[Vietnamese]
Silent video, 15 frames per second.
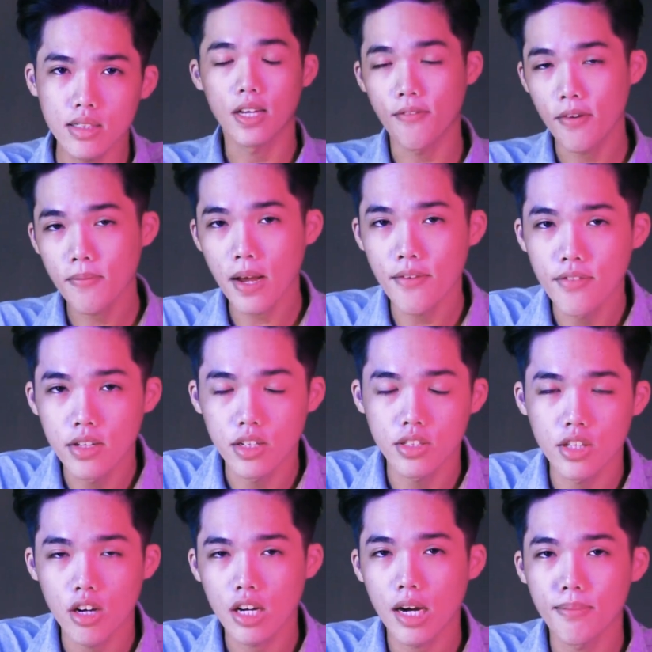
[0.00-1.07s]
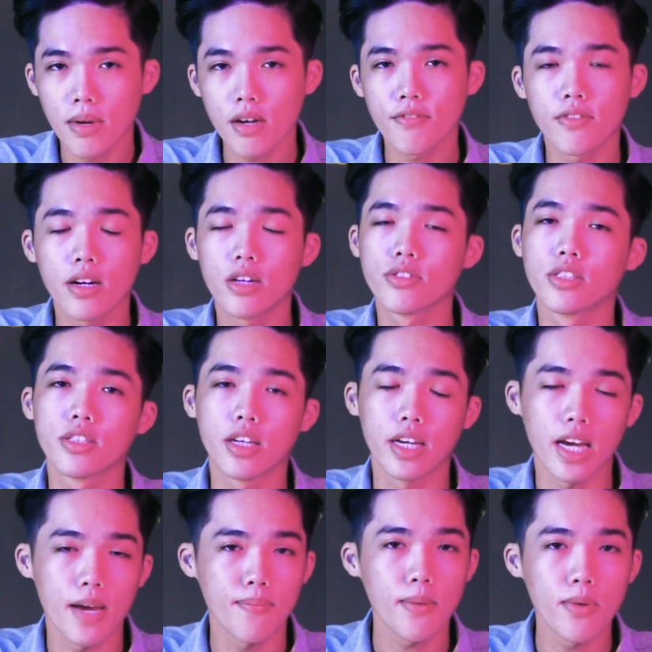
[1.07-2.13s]
Sản phẩm này vừa được cho ra mắt vào sự
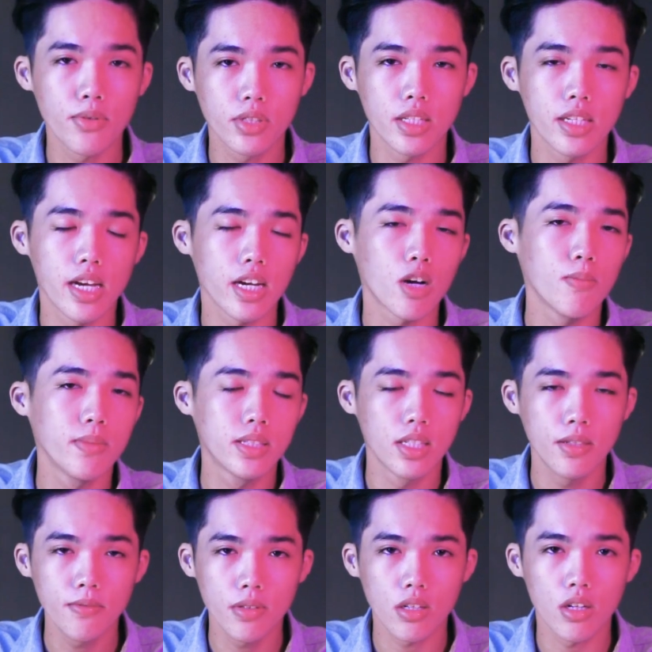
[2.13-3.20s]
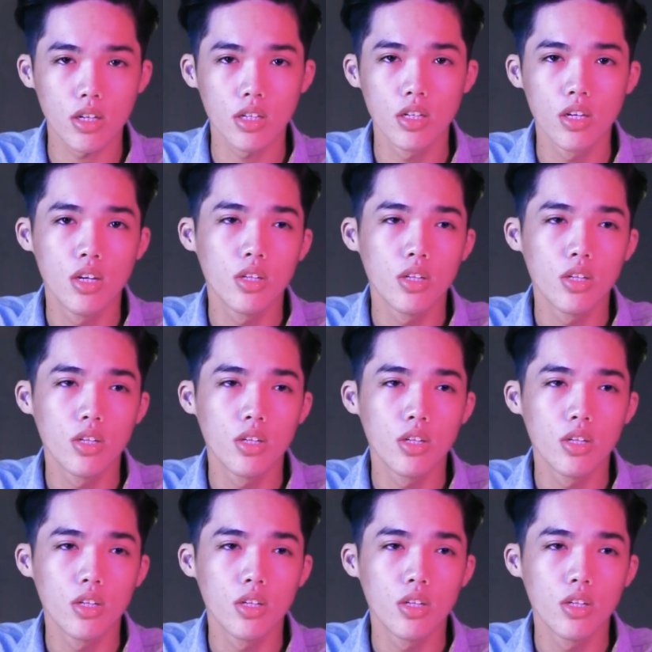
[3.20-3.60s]
kiện MWC 2019 vừa rồi.